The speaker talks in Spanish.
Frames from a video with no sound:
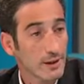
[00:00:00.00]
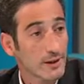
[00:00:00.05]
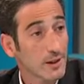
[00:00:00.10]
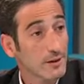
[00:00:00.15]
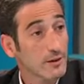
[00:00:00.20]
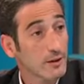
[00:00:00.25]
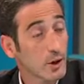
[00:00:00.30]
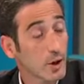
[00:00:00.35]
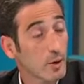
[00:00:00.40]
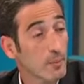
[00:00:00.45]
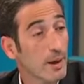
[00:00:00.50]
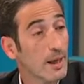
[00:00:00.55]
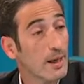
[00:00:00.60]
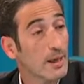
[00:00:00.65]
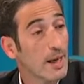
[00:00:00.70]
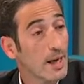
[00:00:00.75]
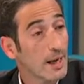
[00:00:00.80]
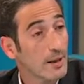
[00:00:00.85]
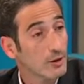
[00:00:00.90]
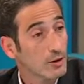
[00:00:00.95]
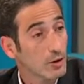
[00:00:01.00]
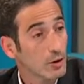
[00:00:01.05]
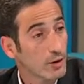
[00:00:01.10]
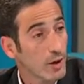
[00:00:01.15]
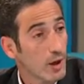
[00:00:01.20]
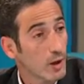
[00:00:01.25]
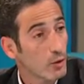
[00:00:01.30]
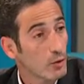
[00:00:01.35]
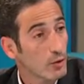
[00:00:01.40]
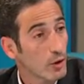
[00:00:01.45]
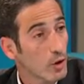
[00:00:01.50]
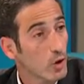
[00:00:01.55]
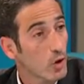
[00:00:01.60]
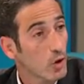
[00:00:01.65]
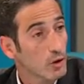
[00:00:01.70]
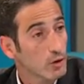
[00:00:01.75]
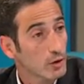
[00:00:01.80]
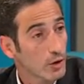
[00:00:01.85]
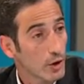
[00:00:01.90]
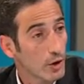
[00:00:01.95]
haya sido más laxo en algunos
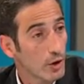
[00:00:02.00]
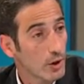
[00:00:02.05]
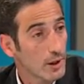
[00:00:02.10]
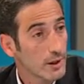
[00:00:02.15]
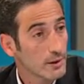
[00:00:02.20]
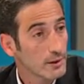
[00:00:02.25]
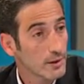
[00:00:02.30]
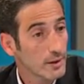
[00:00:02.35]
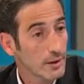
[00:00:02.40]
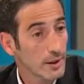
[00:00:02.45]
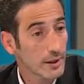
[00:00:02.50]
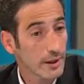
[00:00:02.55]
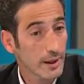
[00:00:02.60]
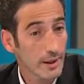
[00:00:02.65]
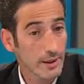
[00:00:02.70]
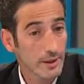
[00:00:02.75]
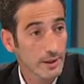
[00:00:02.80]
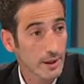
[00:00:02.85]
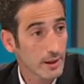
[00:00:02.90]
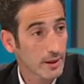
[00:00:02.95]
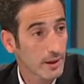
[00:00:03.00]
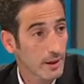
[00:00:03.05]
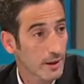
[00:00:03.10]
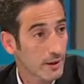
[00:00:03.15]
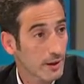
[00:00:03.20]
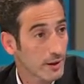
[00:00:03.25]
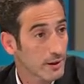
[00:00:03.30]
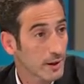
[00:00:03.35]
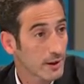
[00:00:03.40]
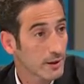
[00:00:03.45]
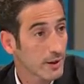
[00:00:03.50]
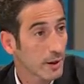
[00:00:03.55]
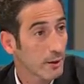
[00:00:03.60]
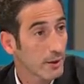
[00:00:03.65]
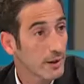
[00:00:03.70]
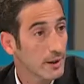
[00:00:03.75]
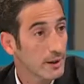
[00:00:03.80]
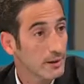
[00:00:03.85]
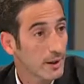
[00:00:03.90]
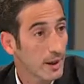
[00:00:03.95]
controles y que intente
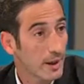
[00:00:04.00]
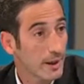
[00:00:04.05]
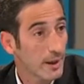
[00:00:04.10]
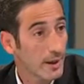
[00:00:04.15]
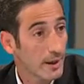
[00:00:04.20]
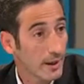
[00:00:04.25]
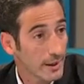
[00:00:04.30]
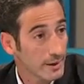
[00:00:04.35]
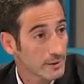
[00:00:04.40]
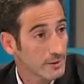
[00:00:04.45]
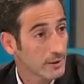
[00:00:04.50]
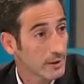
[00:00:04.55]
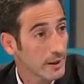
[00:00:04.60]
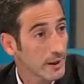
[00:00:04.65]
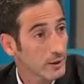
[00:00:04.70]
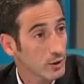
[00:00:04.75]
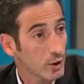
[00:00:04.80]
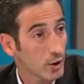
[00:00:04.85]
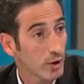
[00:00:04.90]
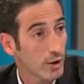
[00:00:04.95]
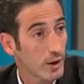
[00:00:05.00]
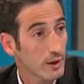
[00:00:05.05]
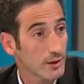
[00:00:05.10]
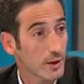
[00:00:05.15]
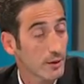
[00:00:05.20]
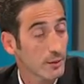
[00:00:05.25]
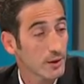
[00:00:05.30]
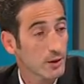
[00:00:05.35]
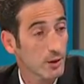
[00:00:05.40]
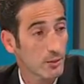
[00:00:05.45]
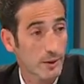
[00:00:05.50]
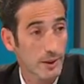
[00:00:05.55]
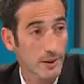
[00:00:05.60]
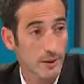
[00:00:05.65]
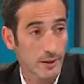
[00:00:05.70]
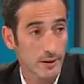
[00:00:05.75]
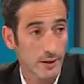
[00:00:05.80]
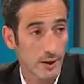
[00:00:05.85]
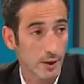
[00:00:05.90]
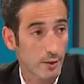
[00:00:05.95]
desestabilizar al ex director del Servicio
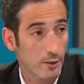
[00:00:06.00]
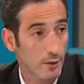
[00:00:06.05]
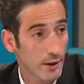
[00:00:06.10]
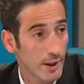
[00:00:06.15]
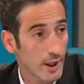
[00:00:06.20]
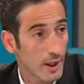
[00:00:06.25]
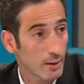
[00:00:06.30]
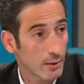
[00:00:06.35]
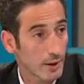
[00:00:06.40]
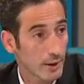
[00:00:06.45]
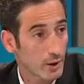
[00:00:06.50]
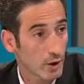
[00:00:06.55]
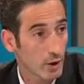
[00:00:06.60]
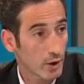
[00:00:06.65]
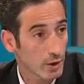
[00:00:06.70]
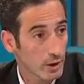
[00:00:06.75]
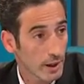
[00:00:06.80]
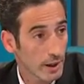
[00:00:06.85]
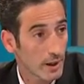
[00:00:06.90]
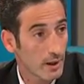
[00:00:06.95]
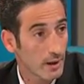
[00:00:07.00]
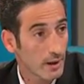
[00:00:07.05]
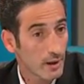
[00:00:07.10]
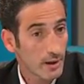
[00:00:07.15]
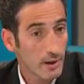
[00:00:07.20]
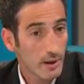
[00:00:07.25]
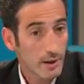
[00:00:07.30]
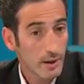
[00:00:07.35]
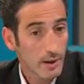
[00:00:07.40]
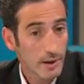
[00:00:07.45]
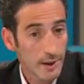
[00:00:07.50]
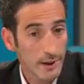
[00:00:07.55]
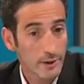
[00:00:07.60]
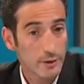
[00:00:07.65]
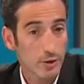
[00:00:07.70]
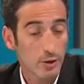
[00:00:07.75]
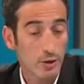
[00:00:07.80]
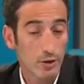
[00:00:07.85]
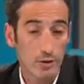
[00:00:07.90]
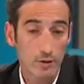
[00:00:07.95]
Penitenciario Federal, Víctor Hortel.
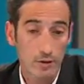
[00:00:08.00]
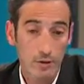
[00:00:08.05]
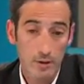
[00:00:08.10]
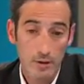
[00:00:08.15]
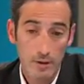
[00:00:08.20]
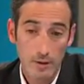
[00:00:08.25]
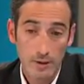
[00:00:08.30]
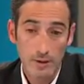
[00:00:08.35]
Eso